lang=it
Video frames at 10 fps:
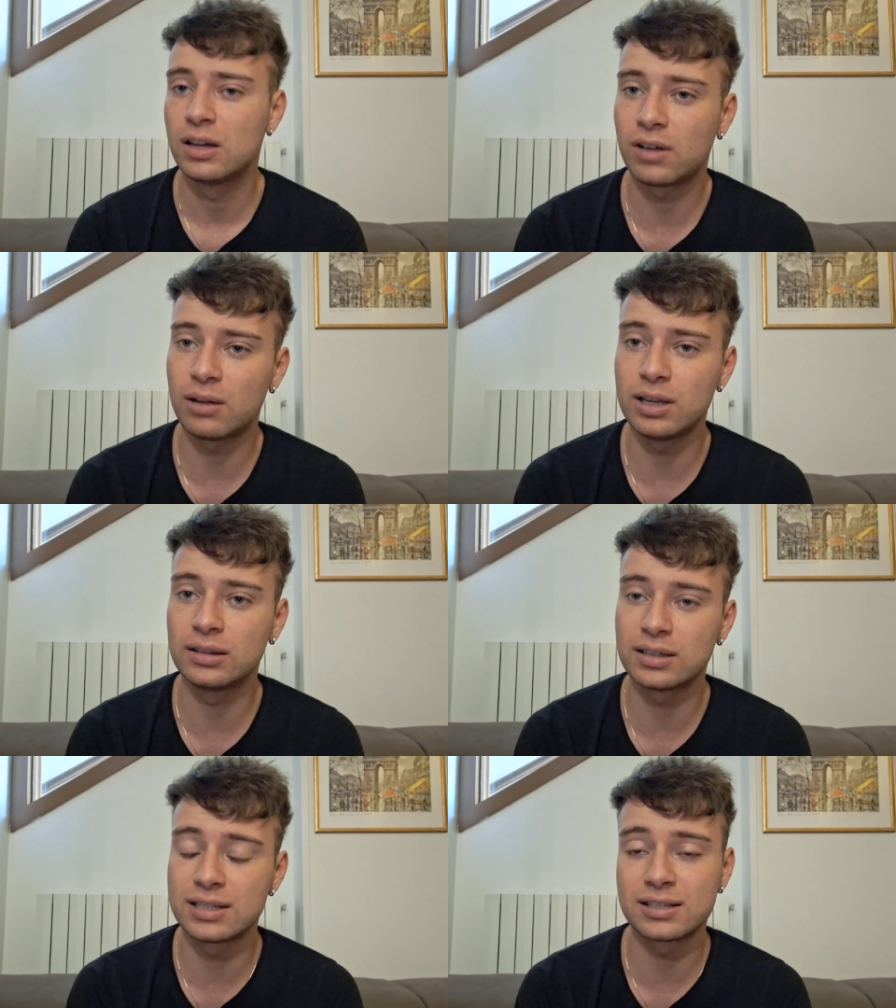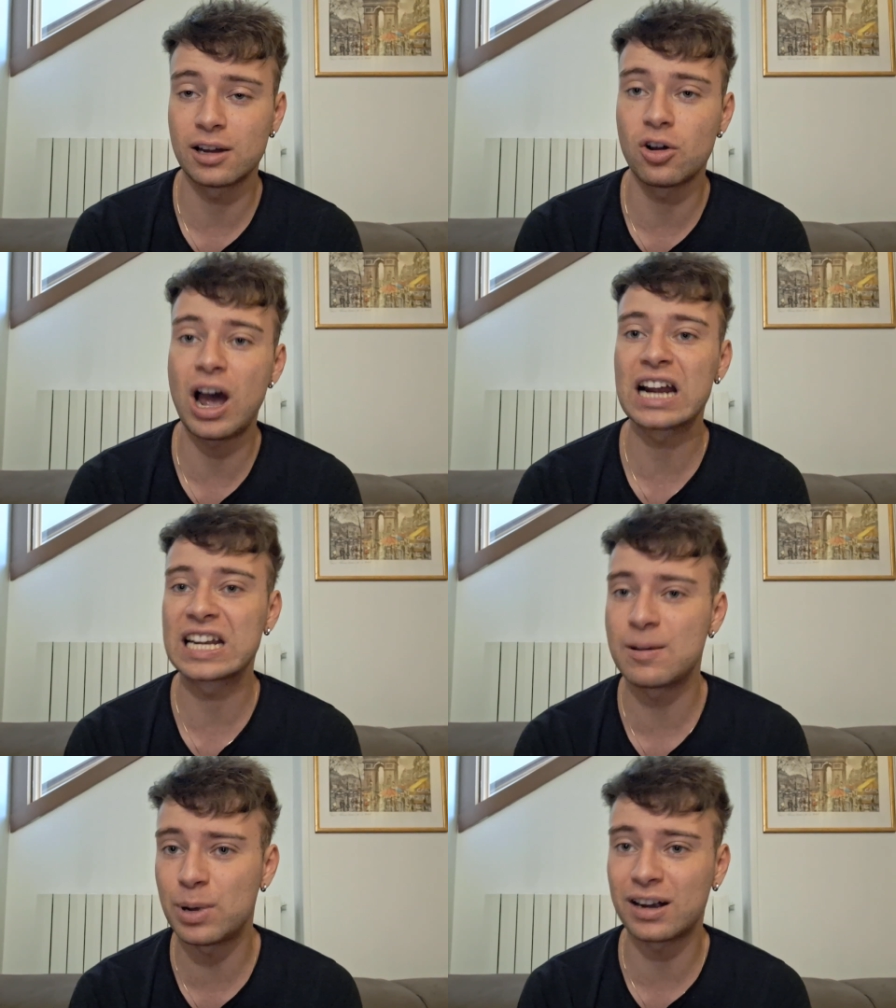veramente si stanno
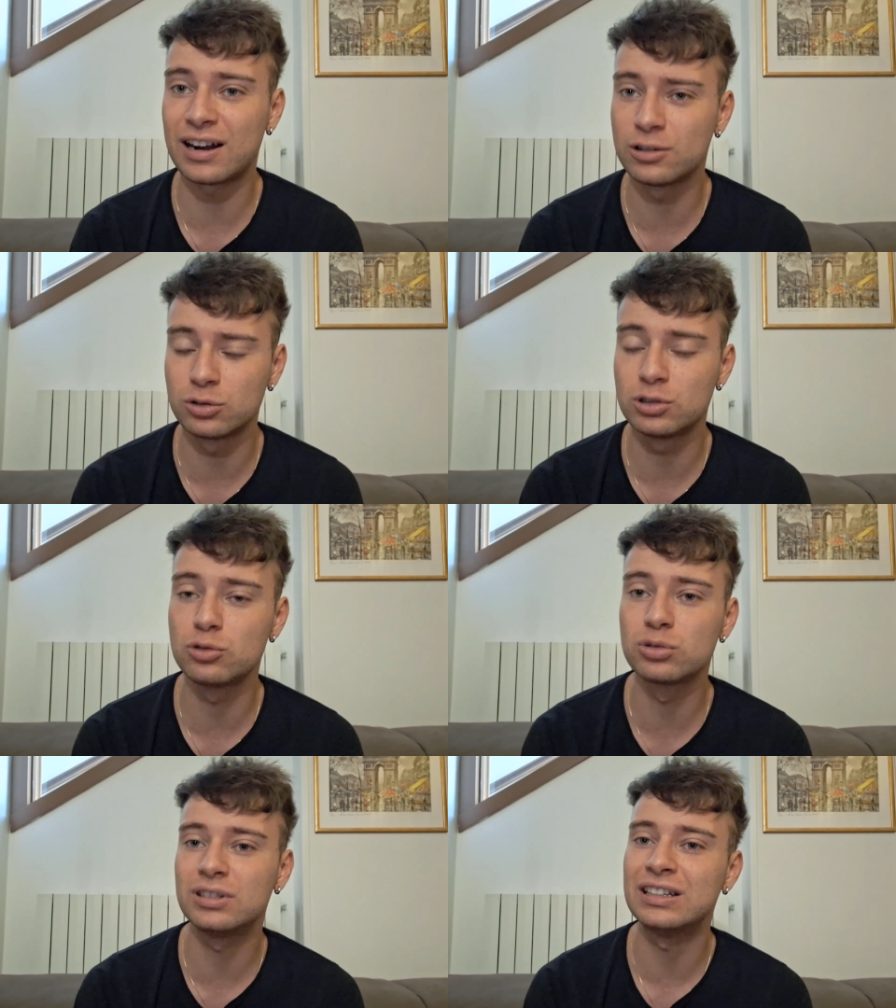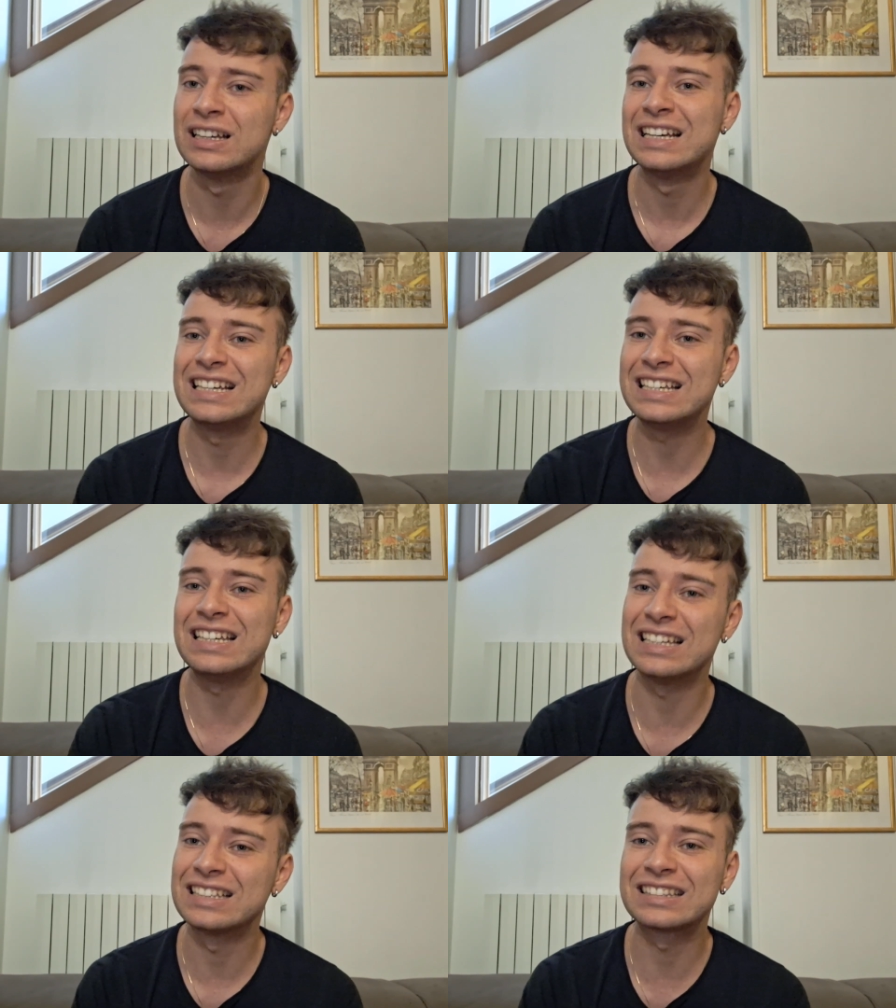accaparrando di tutti
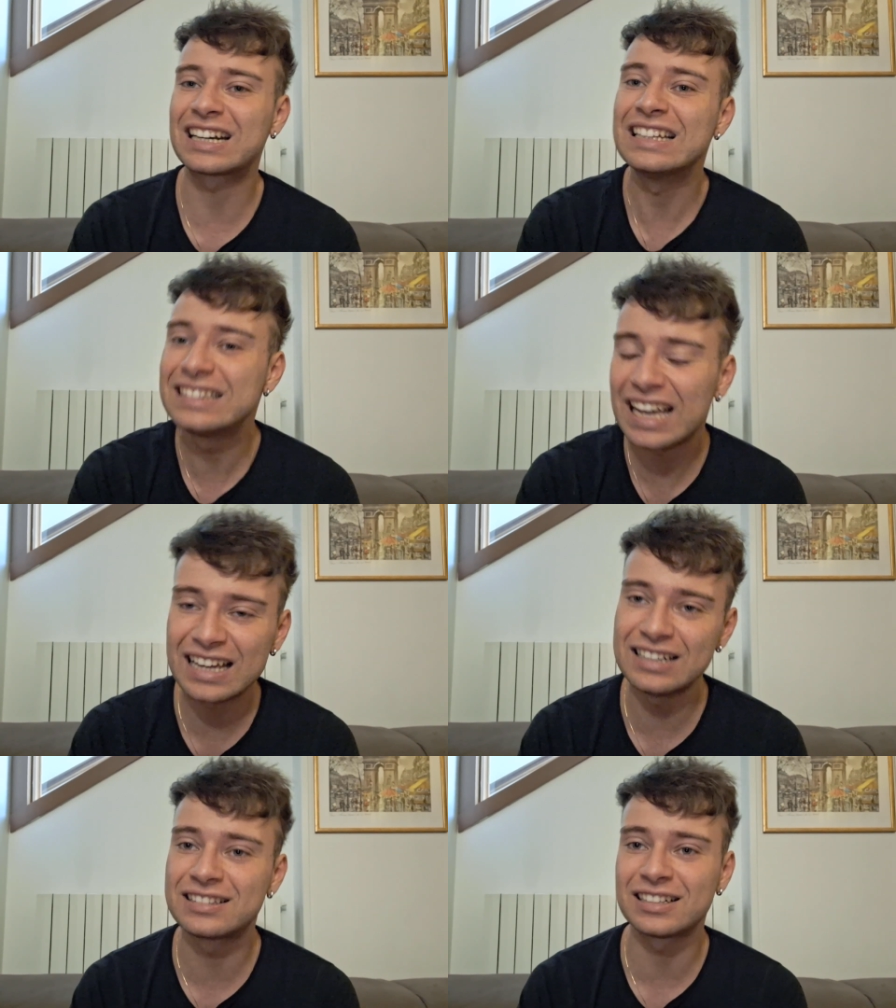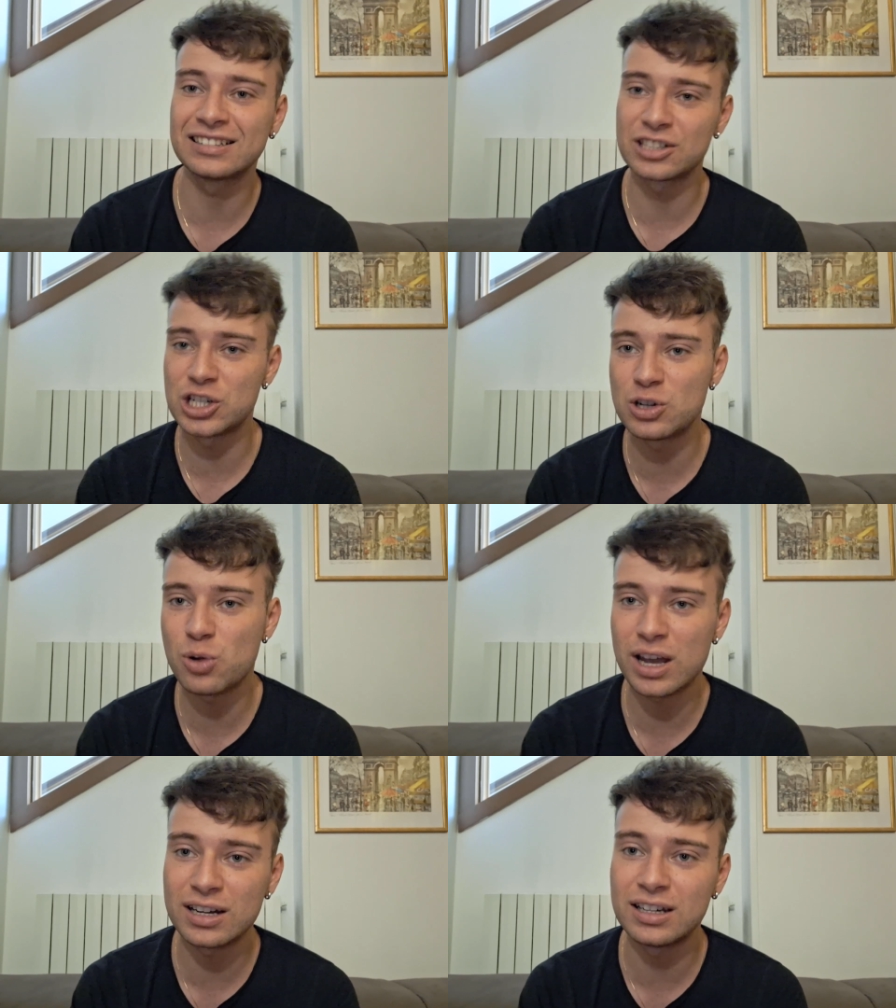i trentenni,
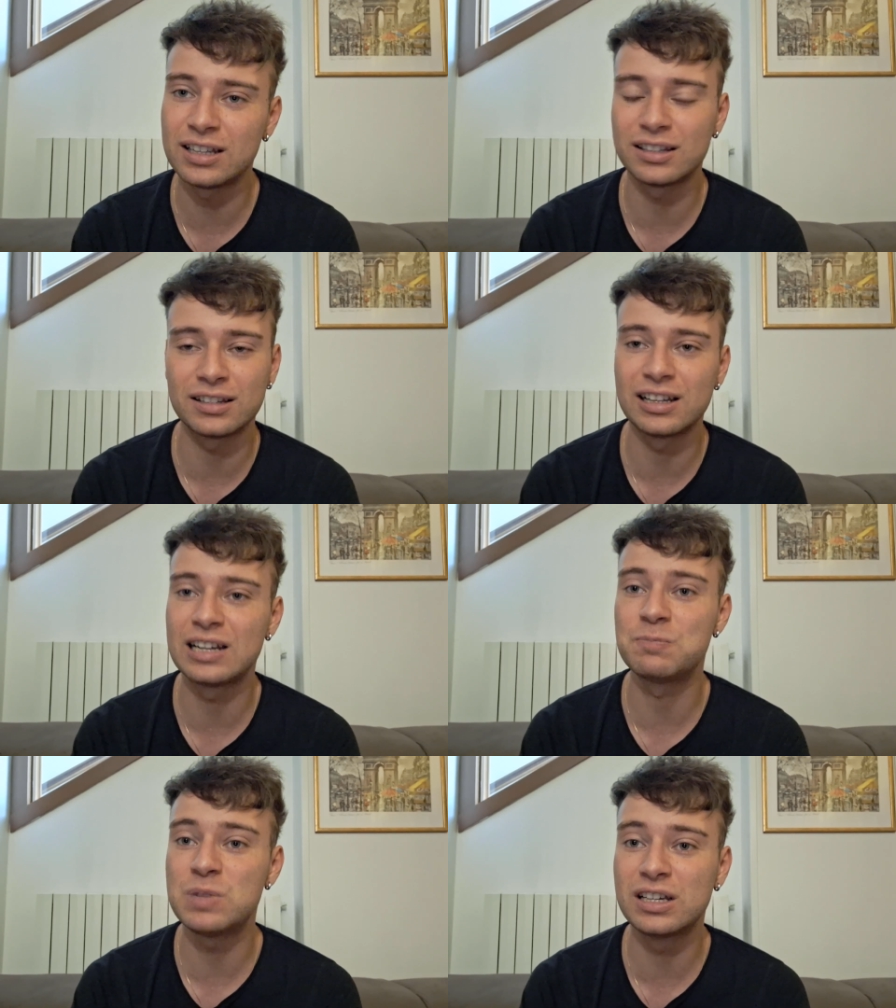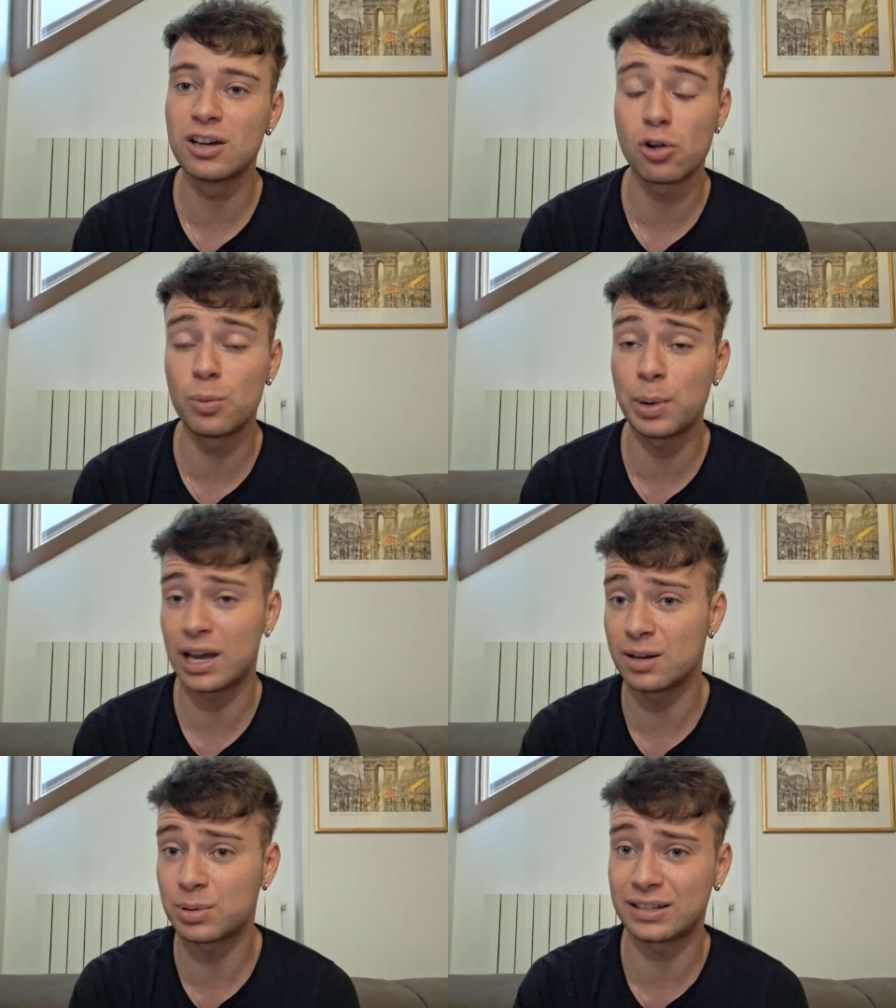trentacinquenni delle big
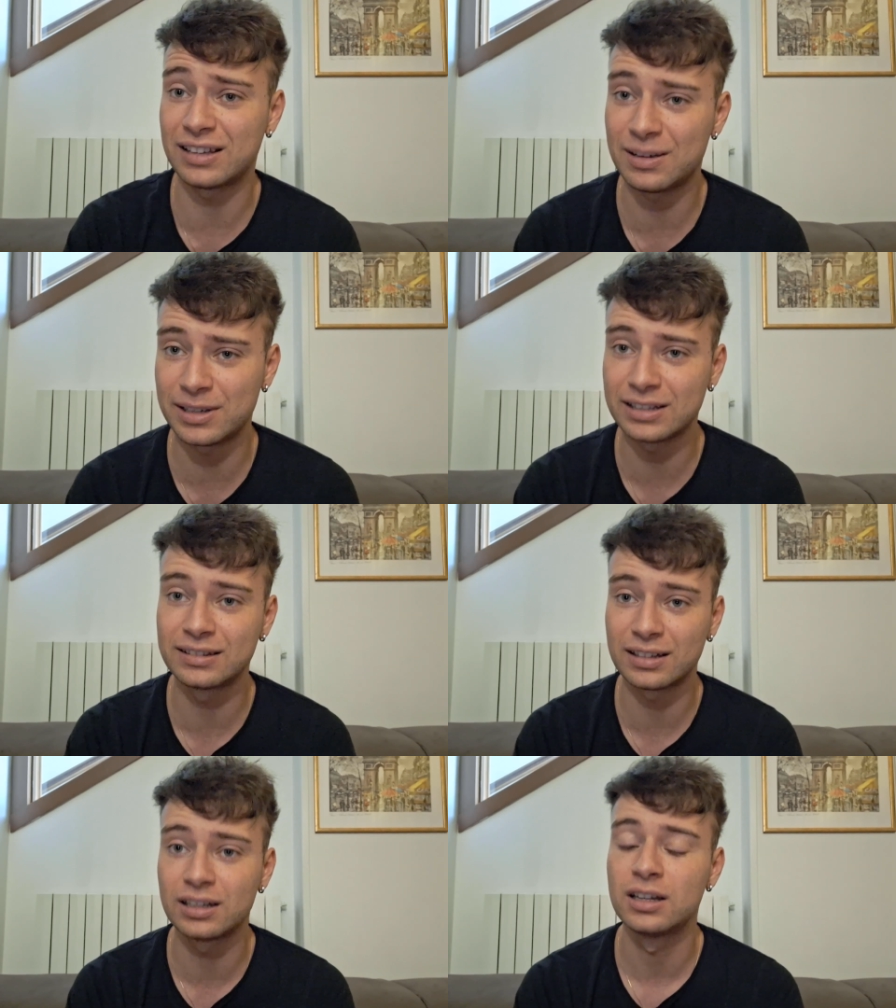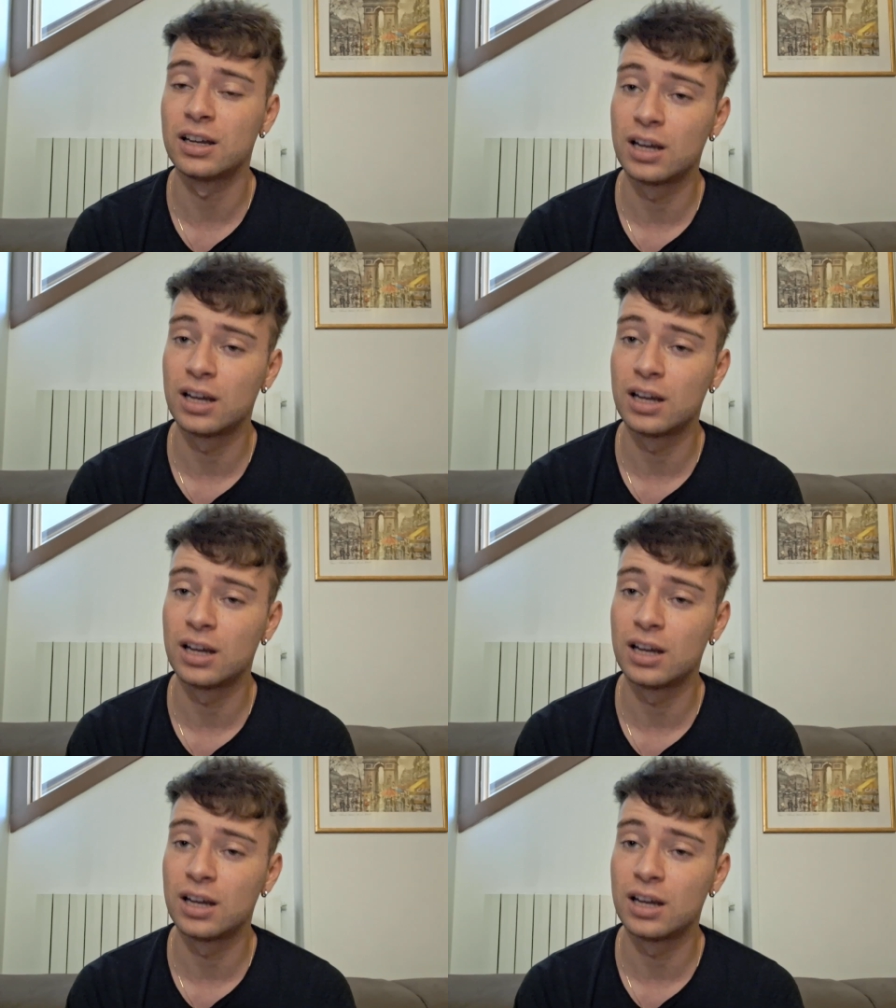europee praticamente.